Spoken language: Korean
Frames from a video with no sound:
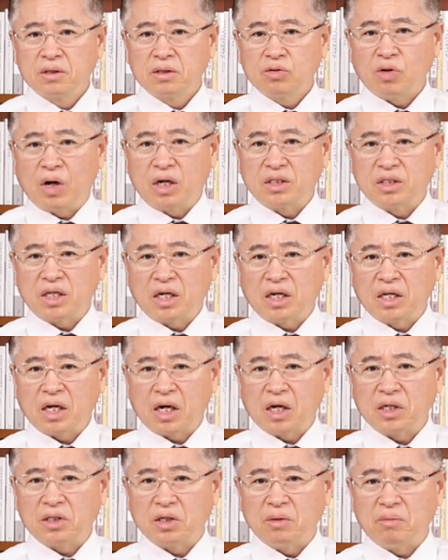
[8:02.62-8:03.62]
광장에
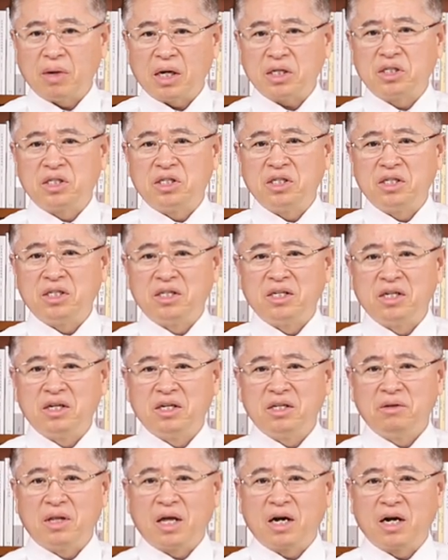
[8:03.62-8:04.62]
나가서 마치
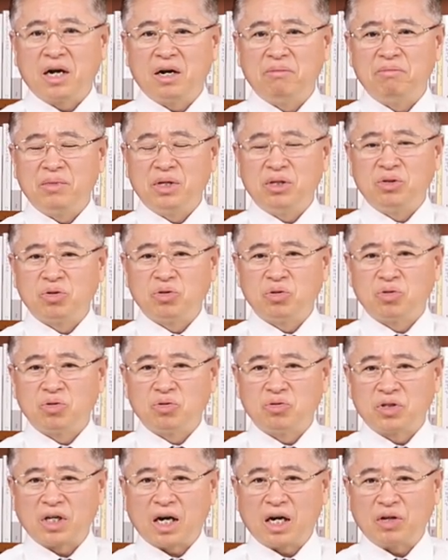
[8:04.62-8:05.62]
내가
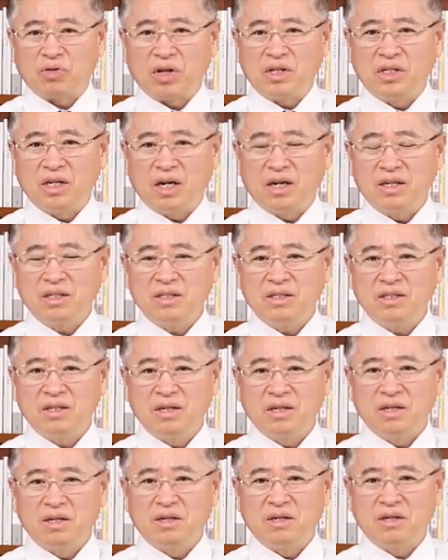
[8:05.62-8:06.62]
민주투사가 된 양
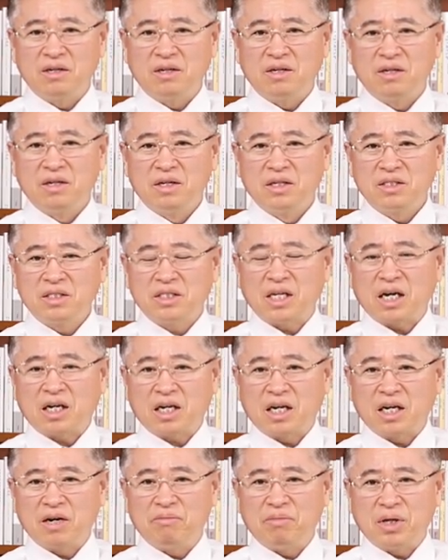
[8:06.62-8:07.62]
어,
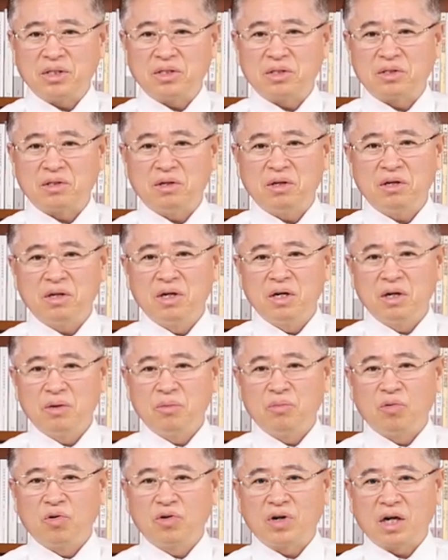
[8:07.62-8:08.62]
착각에 빠져서
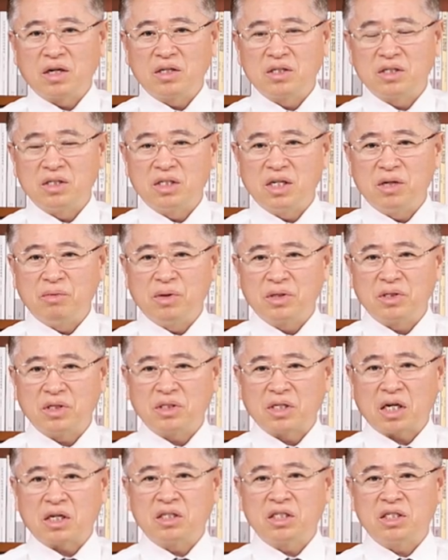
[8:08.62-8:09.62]
뭔가를 흔들리면서
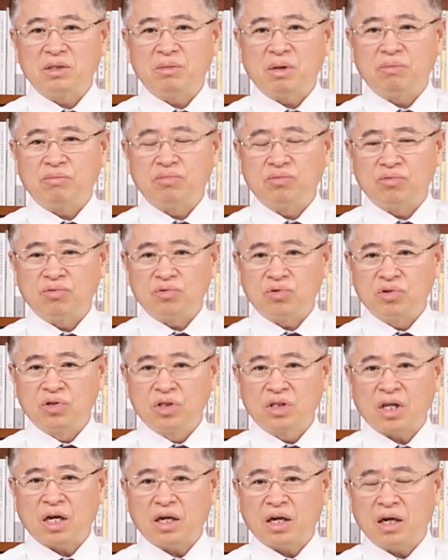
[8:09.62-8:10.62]
자긍심에
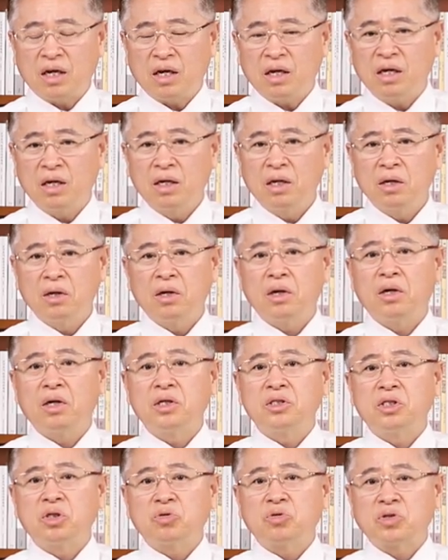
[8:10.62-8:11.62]
뿌듯하게
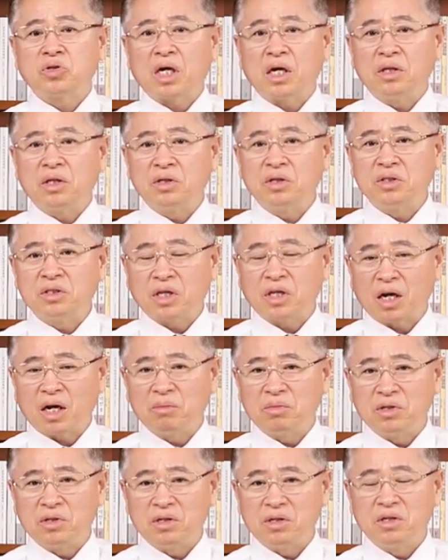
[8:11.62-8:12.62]
치솟아 있는
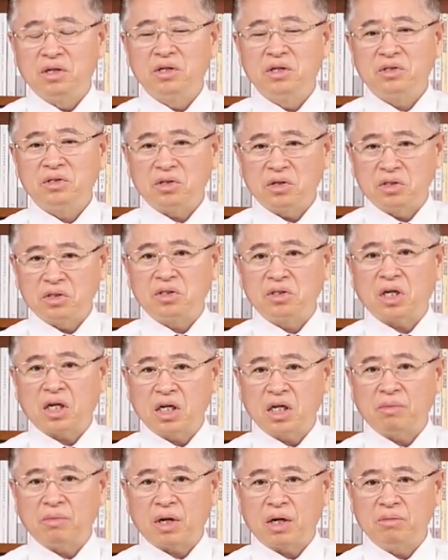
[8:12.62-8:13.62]
사람들 정신
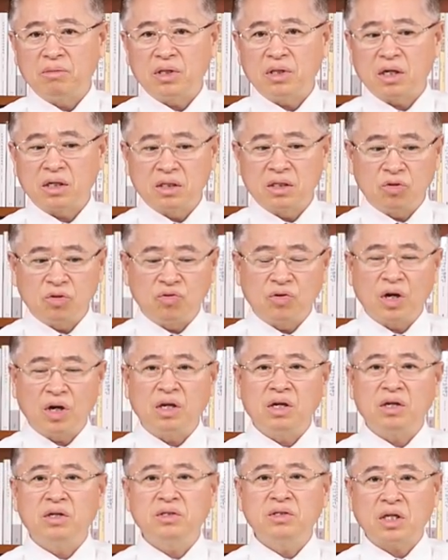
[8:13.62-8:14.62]
차리기 바랍니다. 그 뒤에
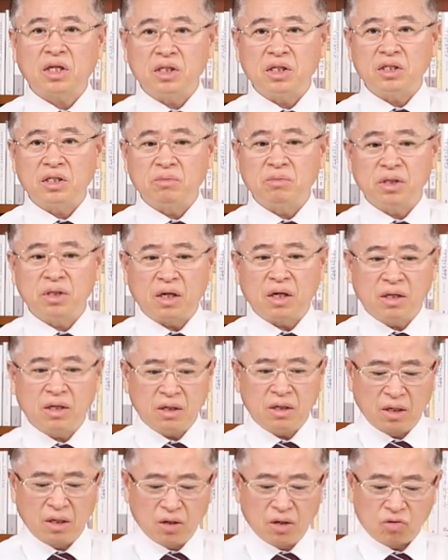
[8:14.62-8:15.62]
이런 자들이
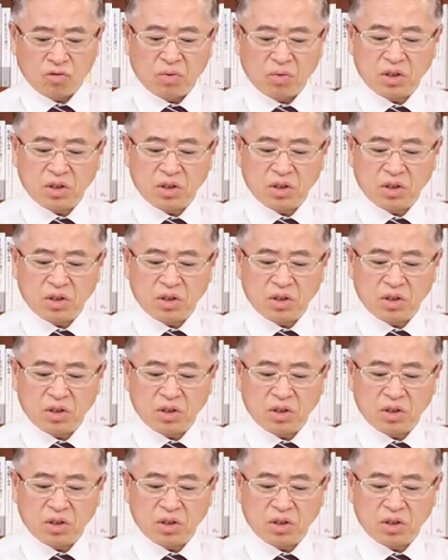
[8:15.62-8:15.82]
있습니다. 두